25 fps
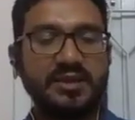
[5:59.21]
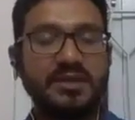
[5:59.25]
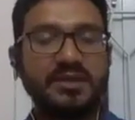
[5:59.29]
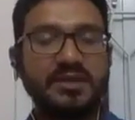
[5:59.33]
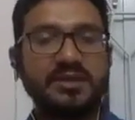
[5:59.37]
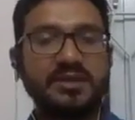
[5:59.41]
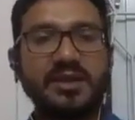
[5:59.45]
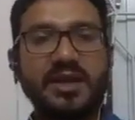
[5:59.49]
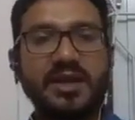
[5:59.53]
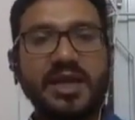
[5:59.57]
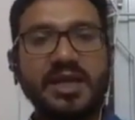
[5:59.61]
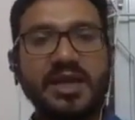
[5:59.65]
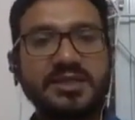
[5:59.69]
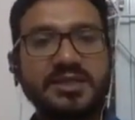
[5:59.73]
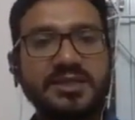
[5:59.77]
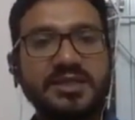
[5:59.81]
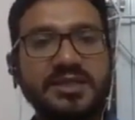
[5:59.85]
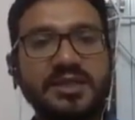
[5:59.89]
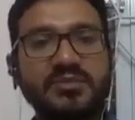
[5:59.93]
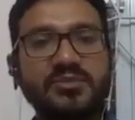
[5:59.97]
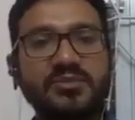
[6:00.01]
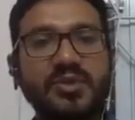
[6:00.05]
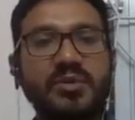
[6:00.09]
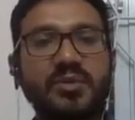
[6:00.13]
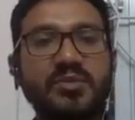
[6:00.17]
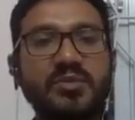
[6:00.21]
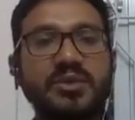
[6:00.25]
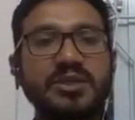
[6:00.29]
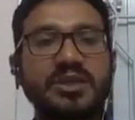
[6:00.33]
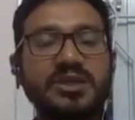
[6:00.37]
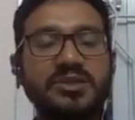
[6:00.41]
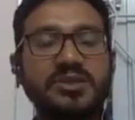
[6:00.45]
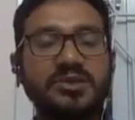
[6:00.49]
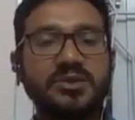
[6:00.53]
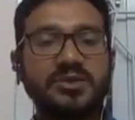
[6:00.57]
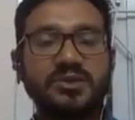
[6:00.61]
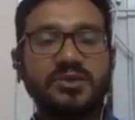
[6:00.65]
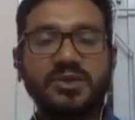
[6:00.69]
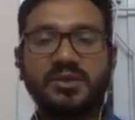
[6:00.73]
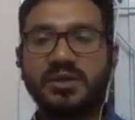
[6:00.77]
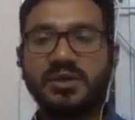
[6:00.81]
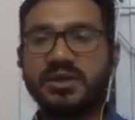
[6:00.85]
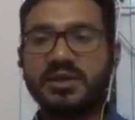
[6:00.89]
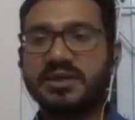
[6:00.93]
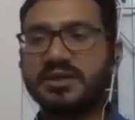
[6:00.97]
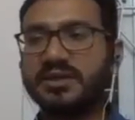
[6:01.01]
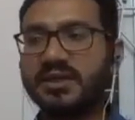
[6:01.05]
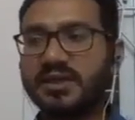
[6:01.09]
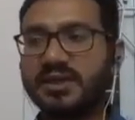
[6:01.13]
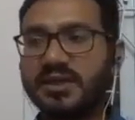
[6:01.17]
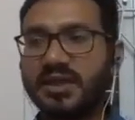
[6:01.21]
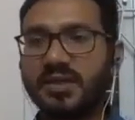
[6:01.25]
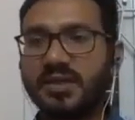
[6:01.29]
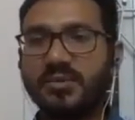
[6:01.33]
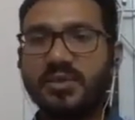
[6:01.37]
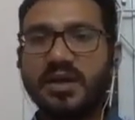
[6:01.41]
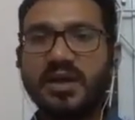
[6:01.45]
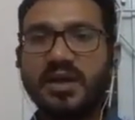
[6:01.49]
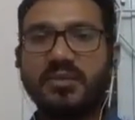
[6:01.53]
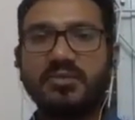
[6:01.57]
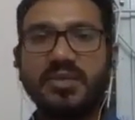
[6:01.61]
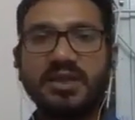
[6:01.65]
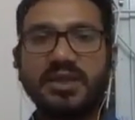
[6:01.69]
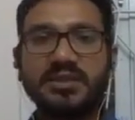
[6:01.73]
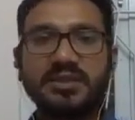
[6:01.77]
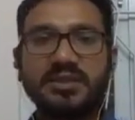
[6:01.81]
তা নাস্তিক মোহাম্মদের চরিত্র আমরা কি দেখতে পেলাম নাস্তিক